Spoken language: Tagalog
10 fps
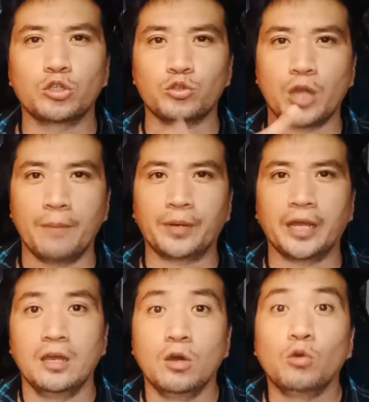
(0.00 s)
So
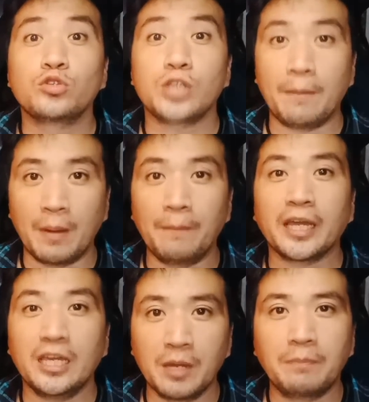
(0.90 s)
syempre, usapang
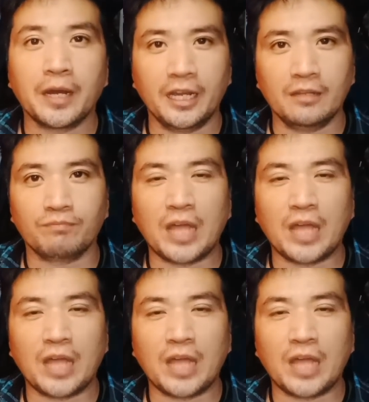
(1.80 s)
pag-ibig pa rin